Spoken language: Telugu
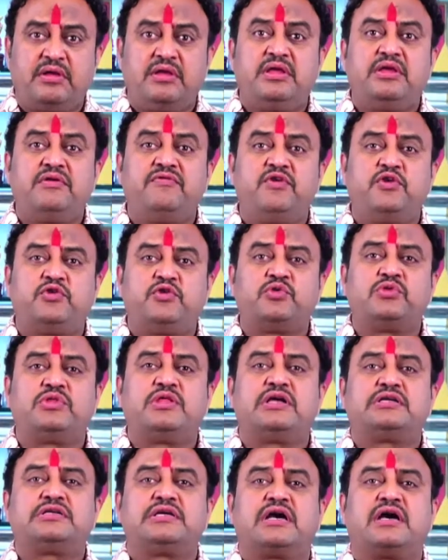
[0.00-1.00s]
ఈ విశుద్ధ
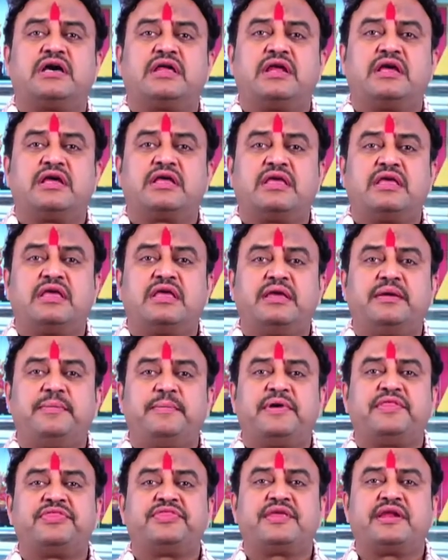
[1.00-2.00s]
చక్రాకి
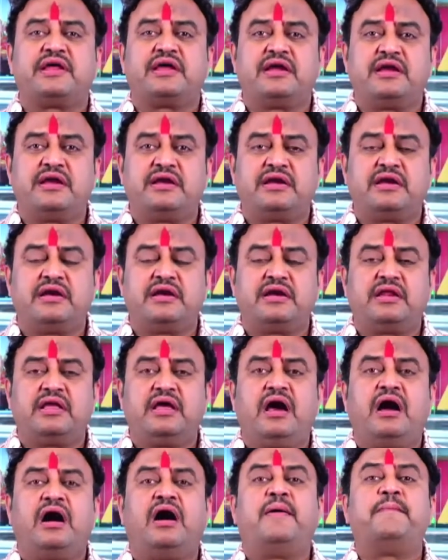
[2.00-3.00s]
మంత్ర ఏంటంటే
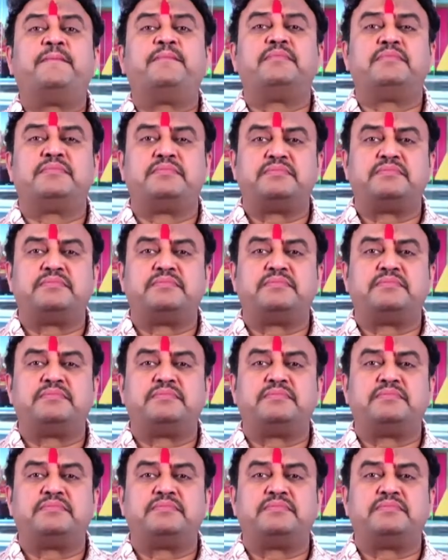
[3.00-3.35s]
హమ్